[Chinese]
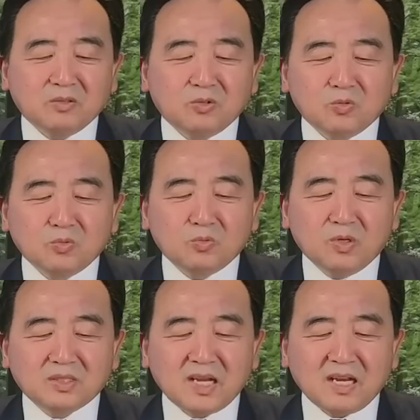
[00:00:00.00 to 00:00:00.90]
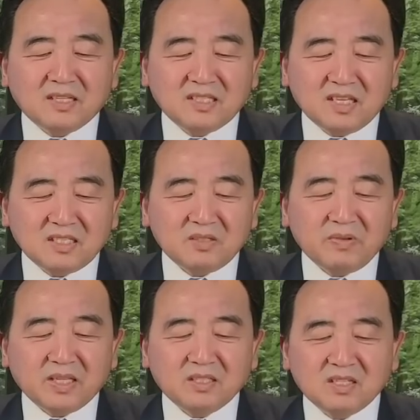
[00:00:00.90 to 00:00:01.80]
中国占了前十
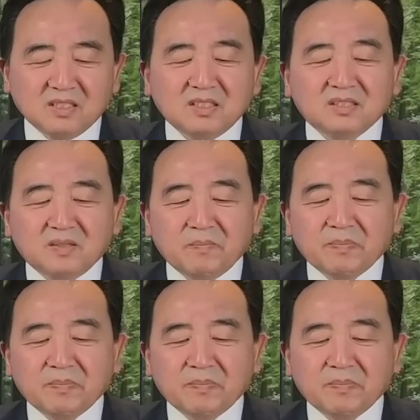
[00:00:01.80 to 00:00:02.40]
位，曾经，